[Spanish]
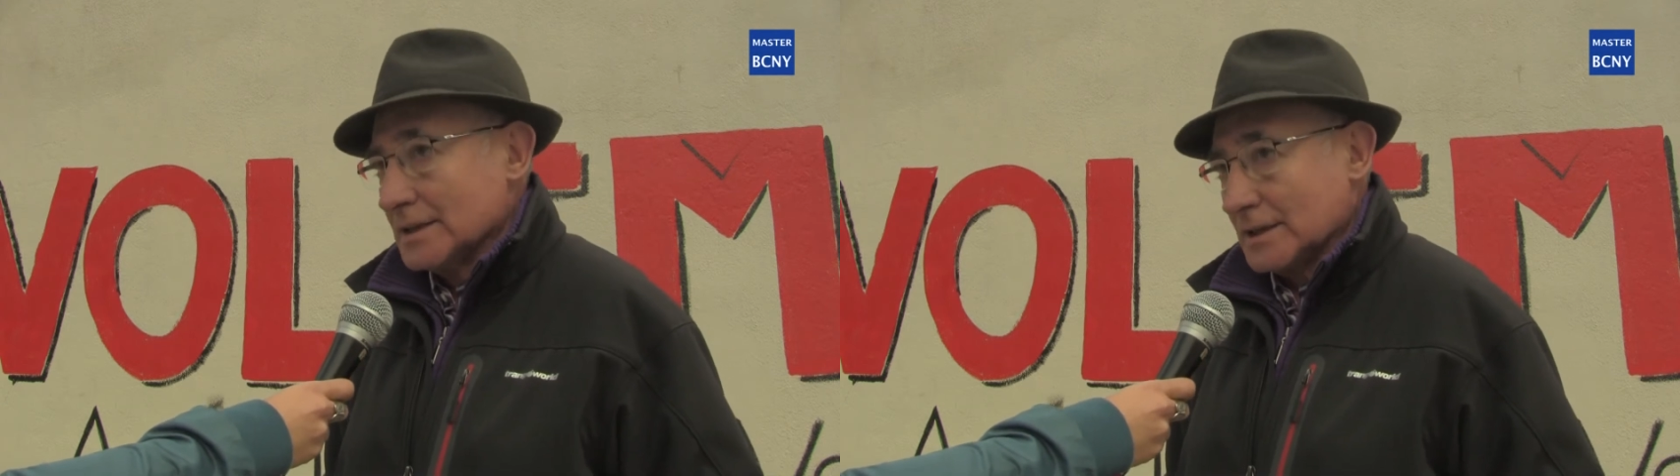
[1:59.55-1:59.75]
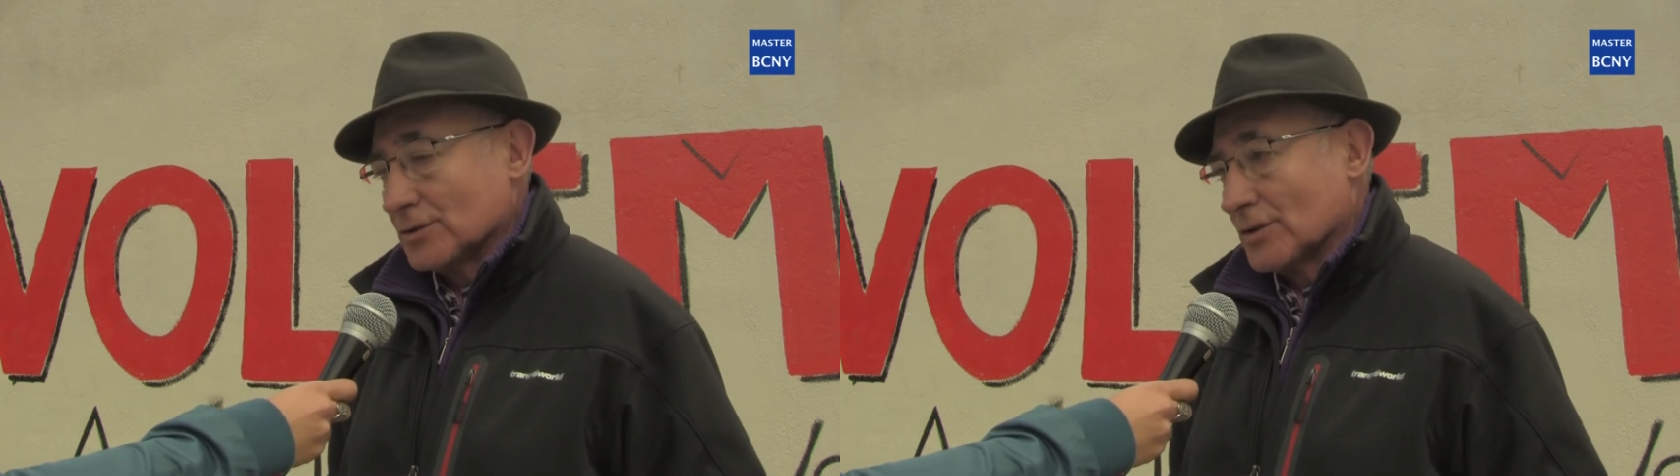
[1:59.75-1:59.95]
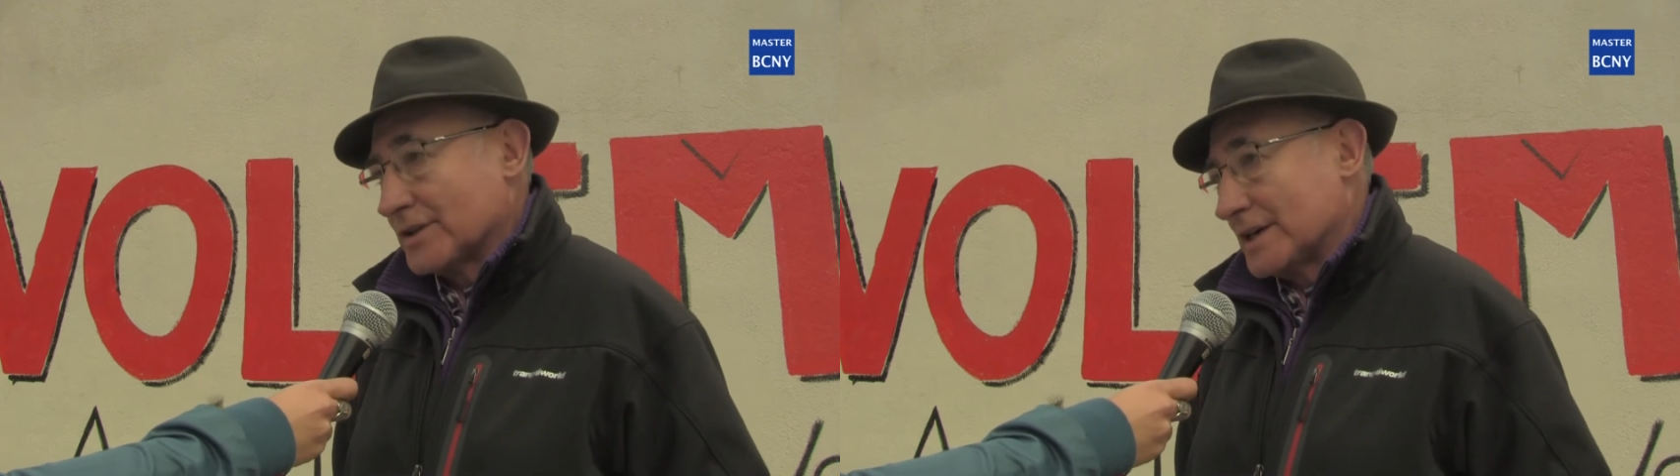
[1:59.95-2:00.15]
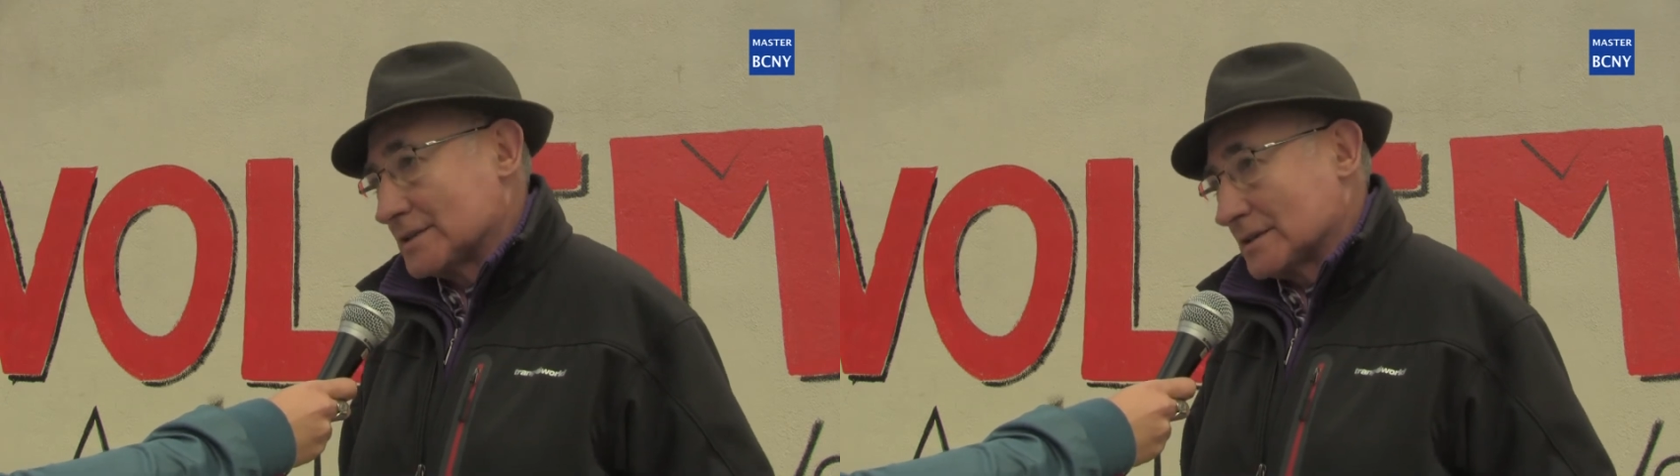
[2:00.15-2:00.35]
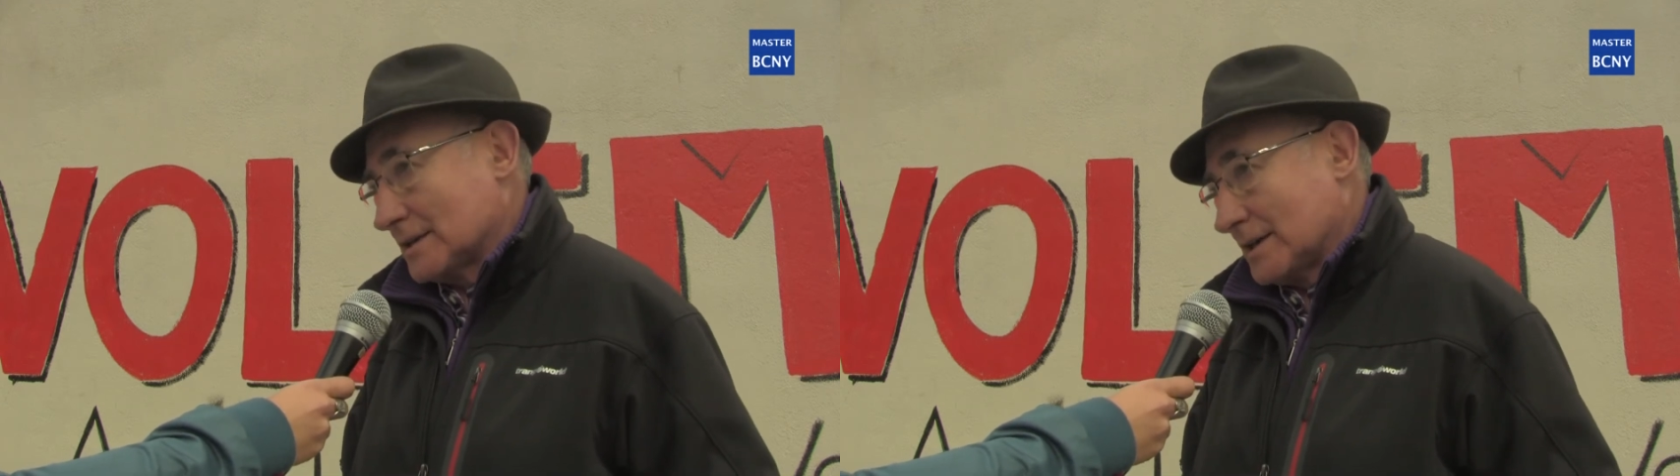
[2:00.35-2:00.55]

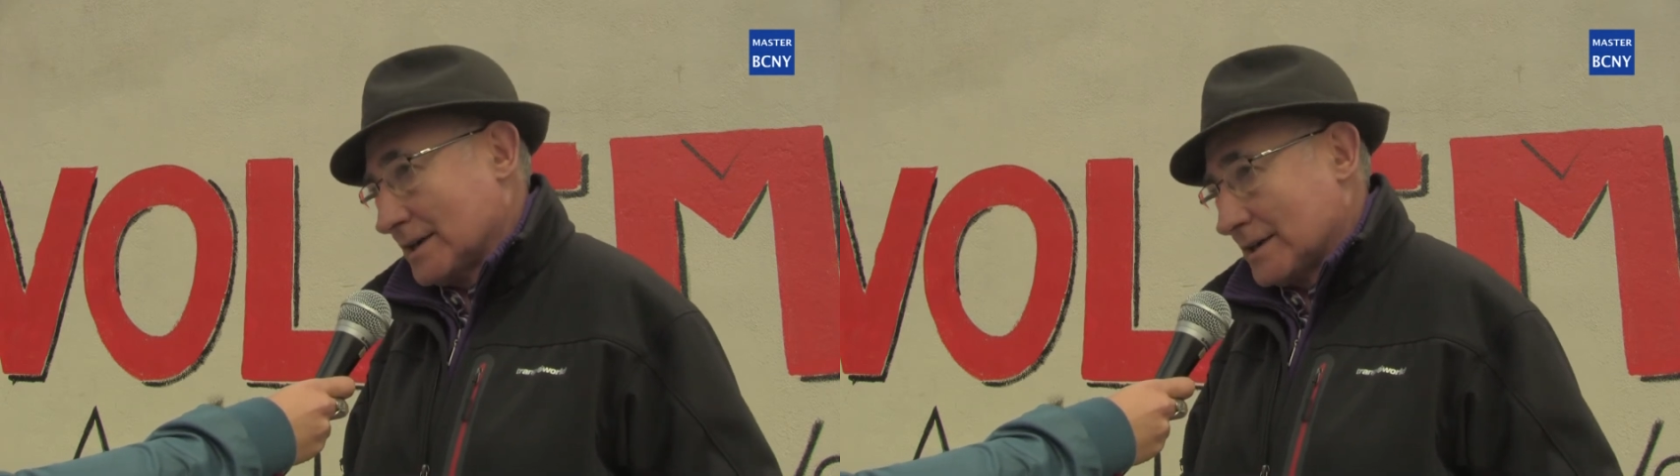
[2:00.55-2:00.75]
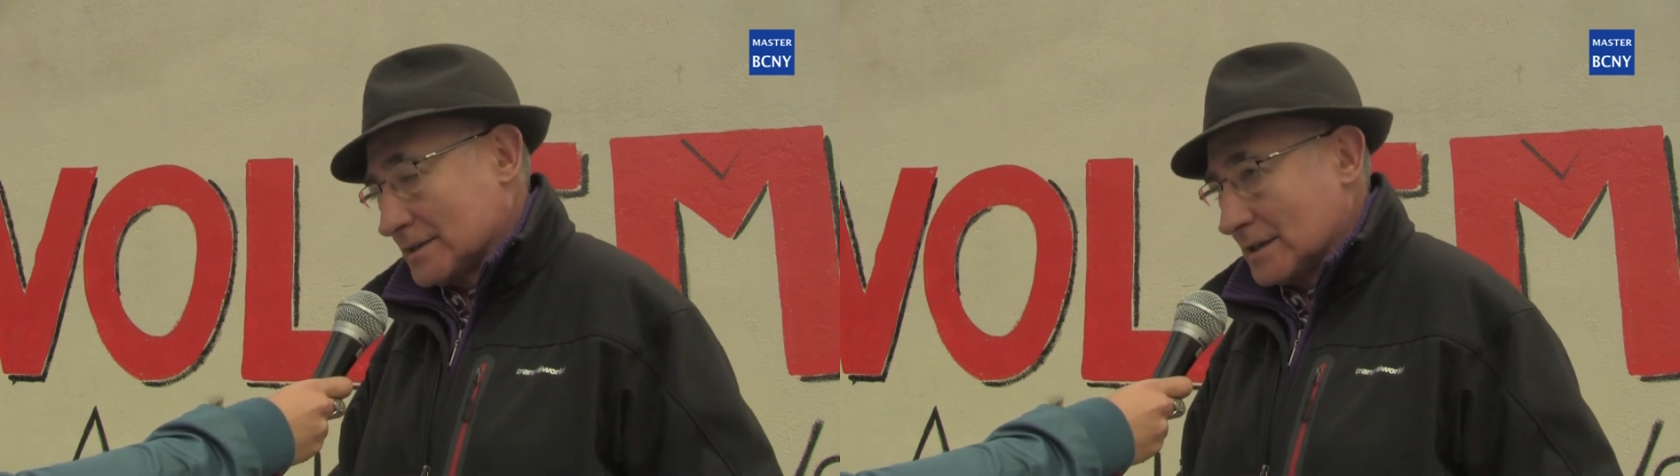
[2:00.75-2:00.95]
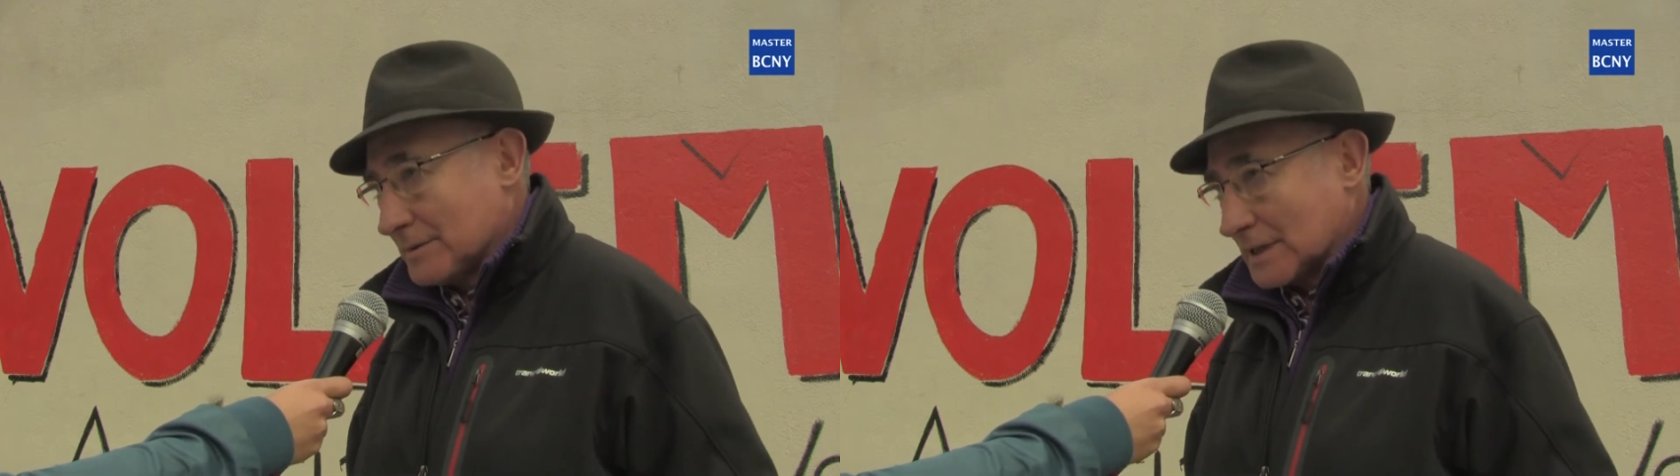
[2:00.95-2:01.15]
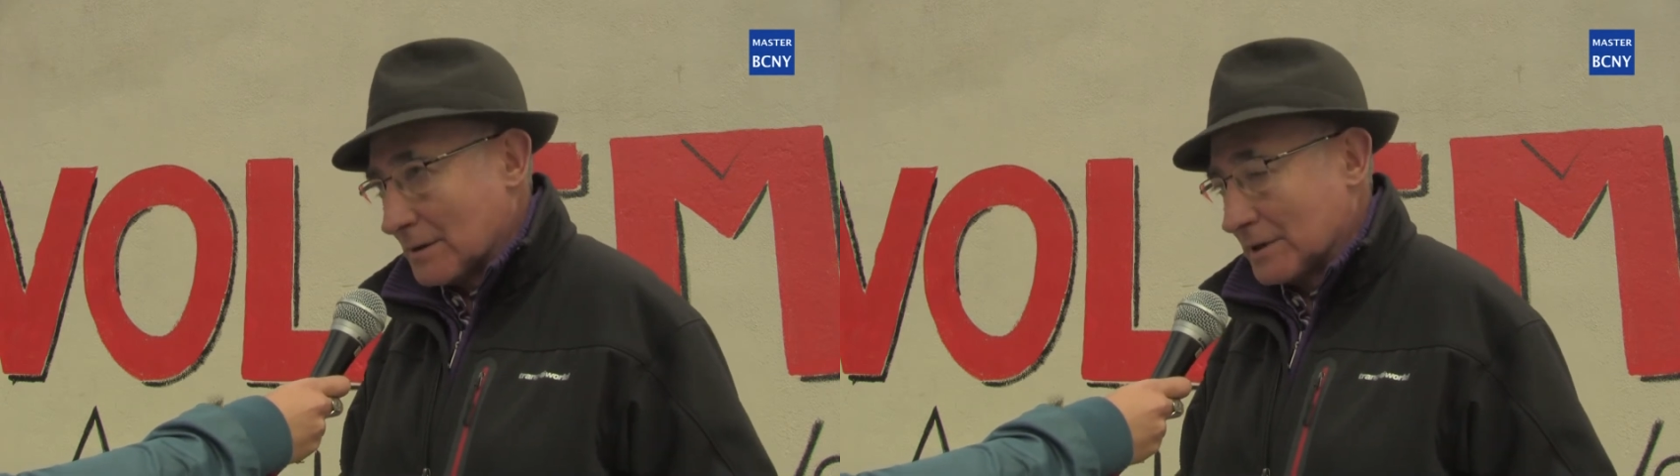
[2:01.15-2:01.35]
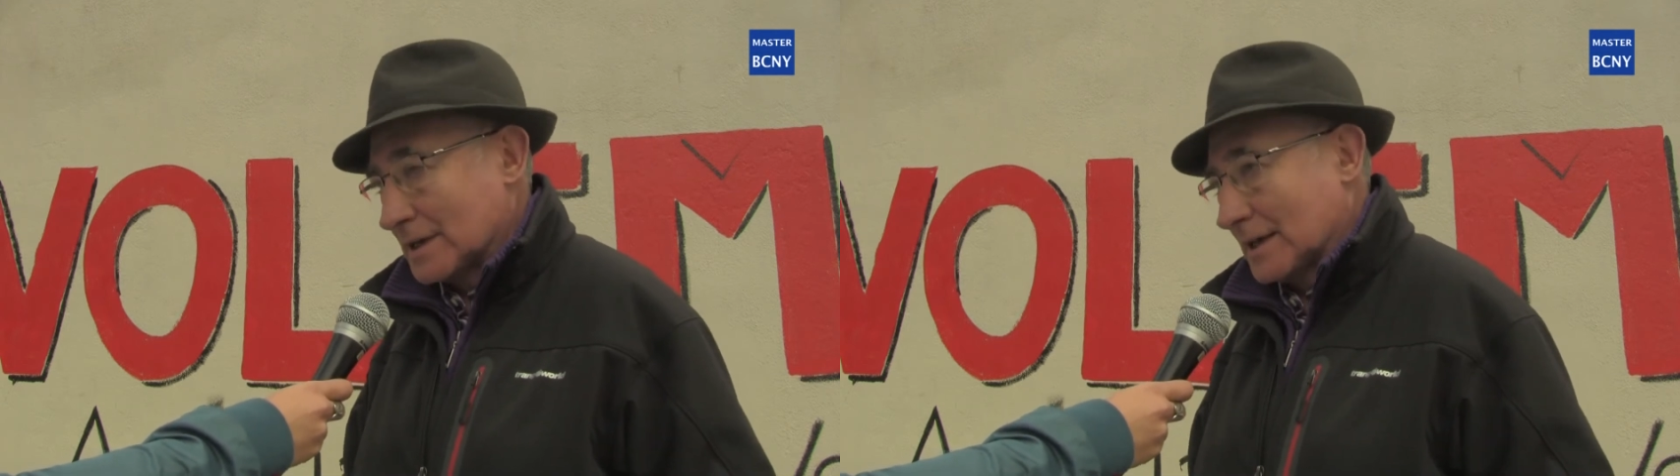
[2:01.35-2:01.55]
entonces es inevitable